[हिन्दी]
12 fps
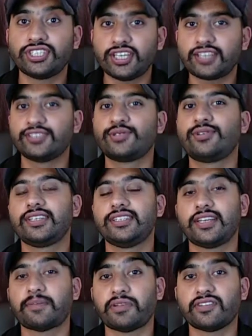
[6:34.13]
शेयर जरूर
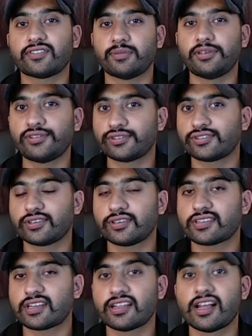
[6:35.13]
कीजिए अपने सभी दोस्तों के
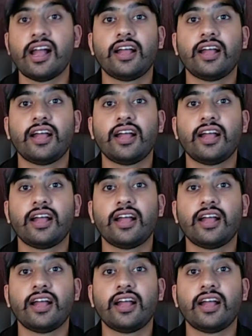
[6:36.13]
साथ